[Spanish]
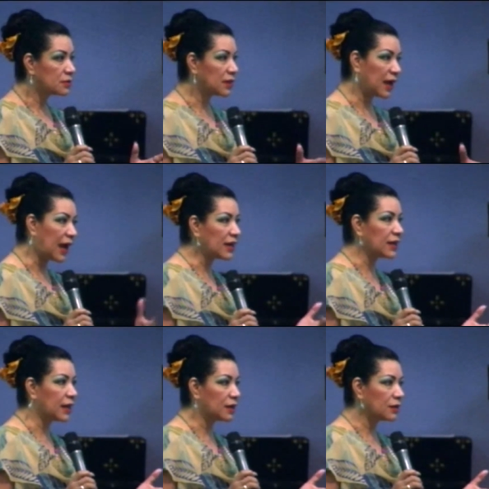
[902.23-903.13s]
de
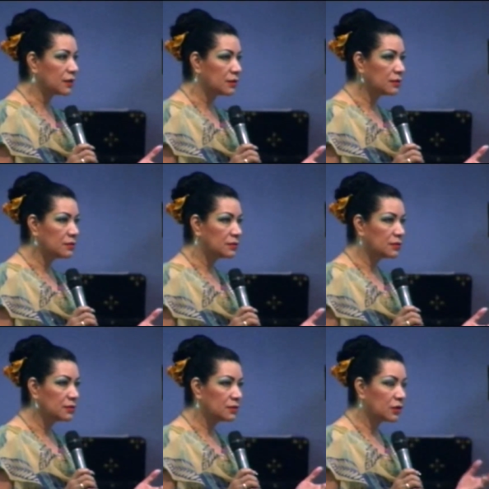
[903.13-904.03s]
alguien
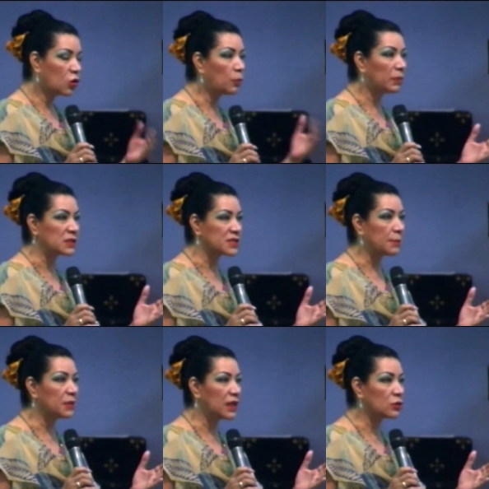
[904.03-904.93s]
con
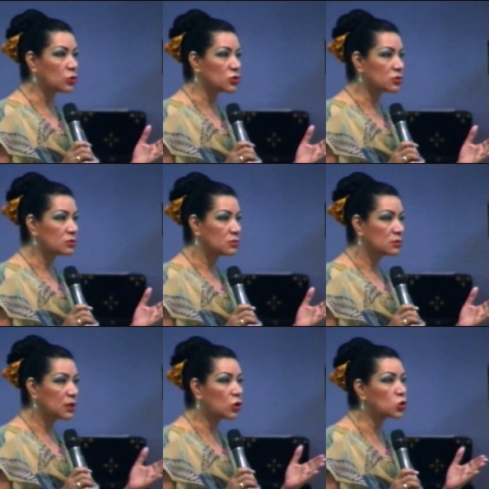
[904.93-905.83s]
pensamientos
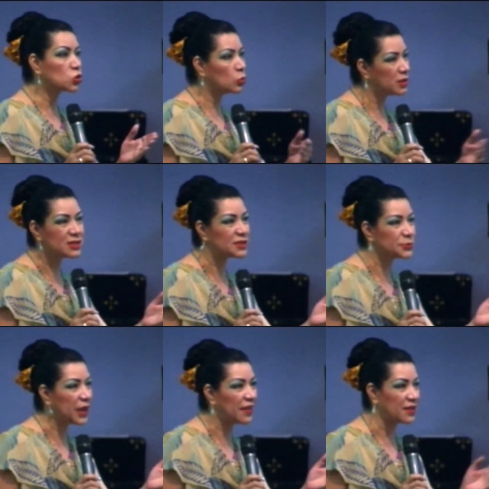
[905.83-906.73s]
y costumbres
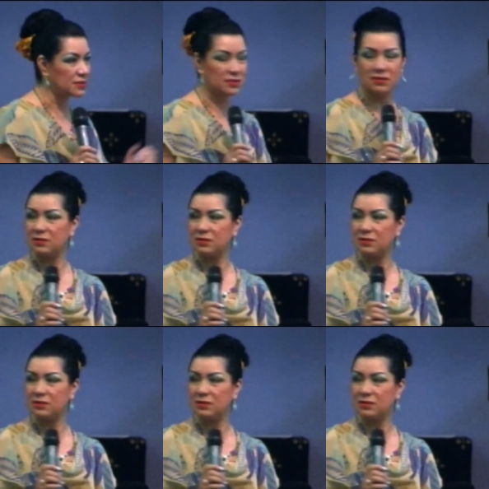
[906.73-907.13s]
desviadas.